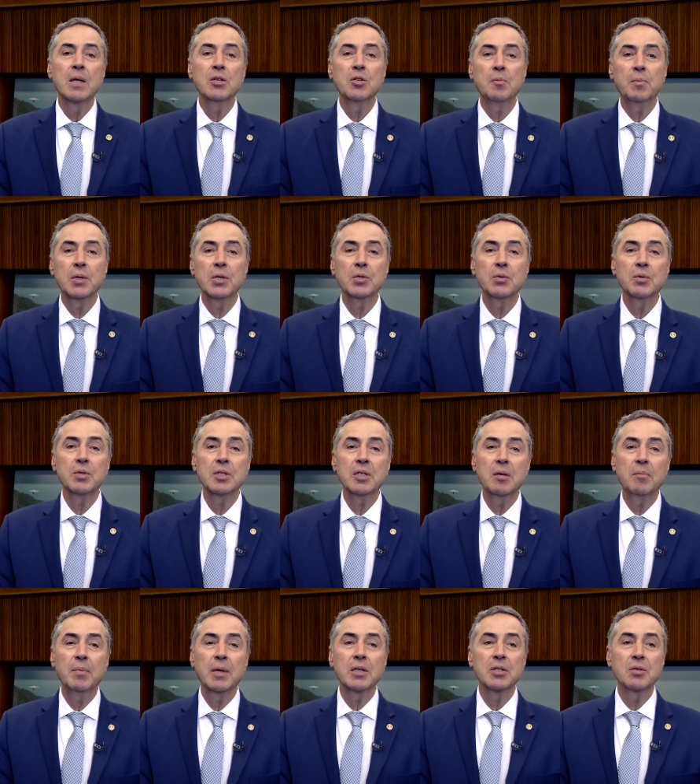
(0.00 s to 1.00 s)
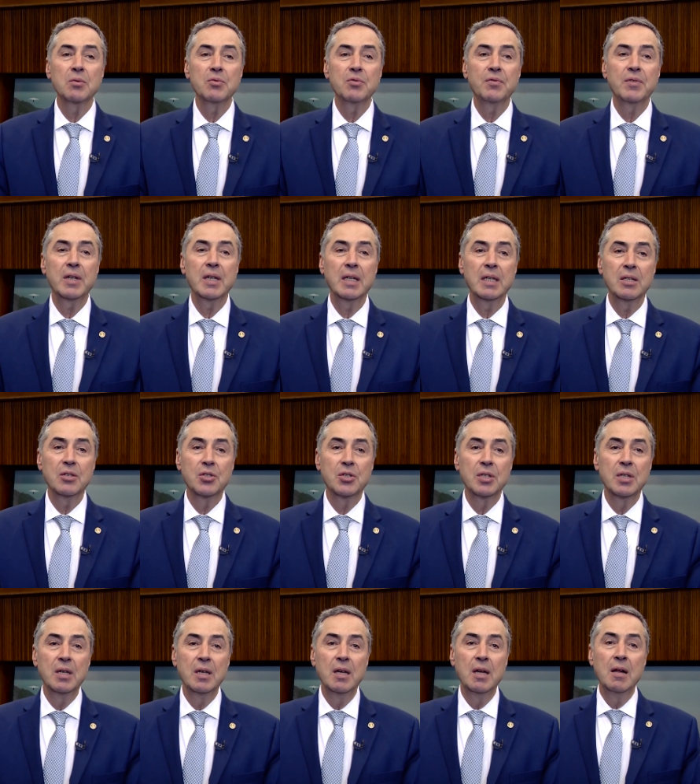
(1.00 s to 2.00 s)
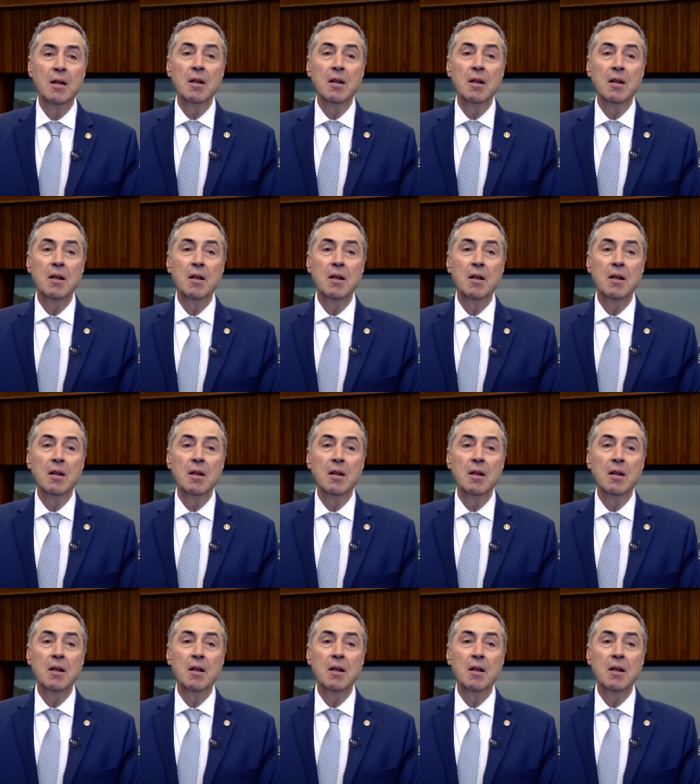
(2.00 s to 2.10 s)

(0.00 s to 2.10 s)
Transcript: de pessoas que pensam diferente.